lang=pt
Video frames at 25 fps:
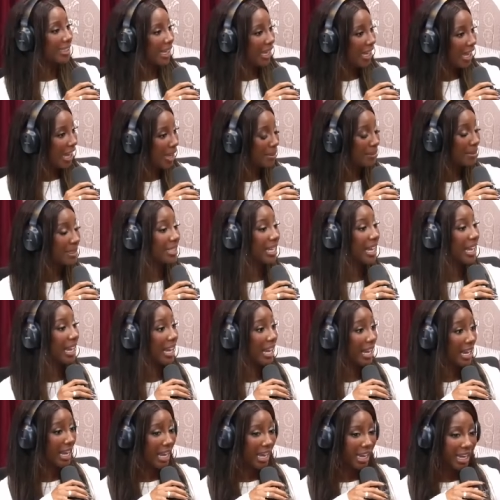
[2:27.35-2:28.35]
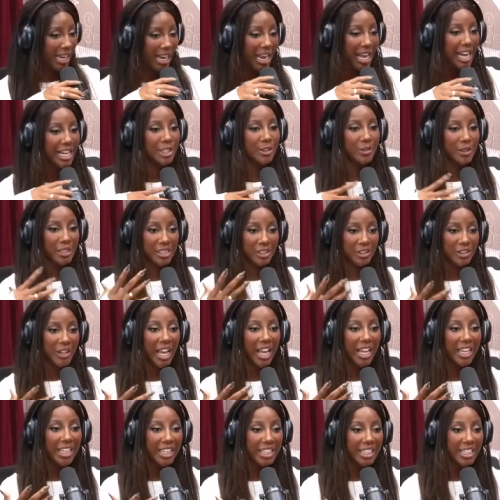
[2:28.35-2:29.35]
tem. Mas é a galera lá, às vezes,
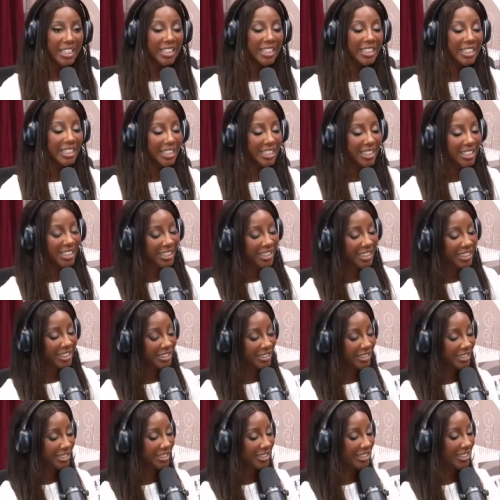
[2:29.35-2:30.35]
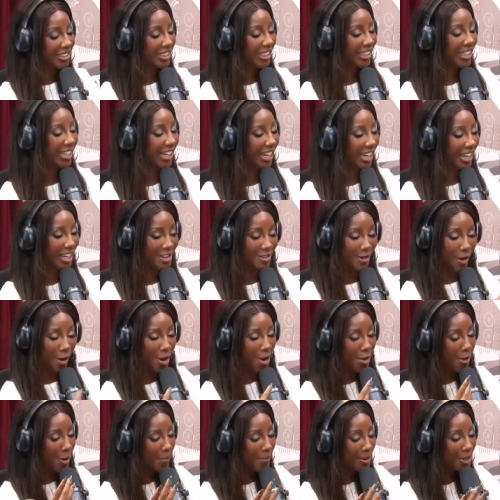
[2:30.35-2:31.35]
né, que e era igual
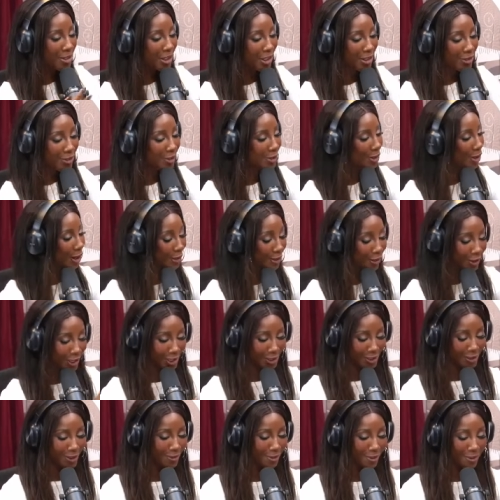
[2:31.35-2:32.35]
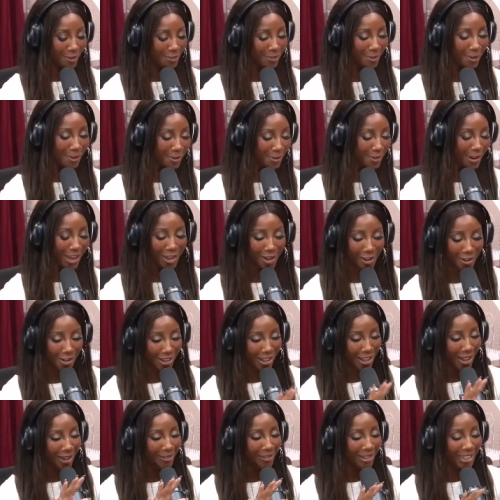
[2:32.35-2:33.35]
eu, emergente. De Nova Iguaçu, o povo vai logo
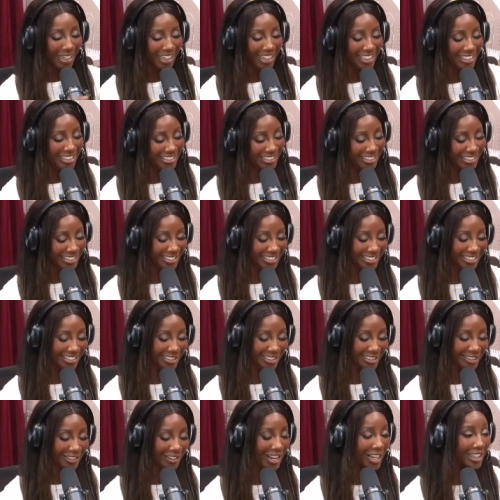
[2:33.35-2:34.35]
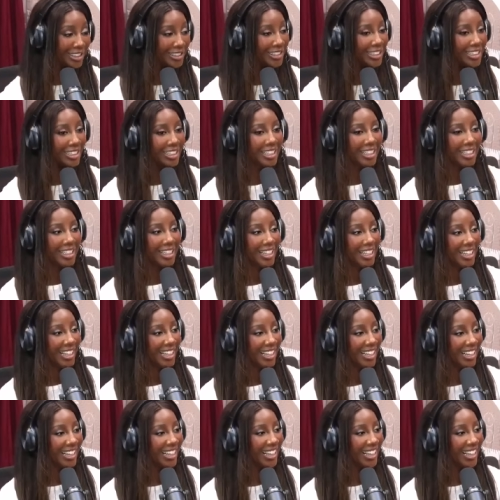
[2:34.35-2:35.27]
querer morar na. na ah, então é, é igual aqui onde a gente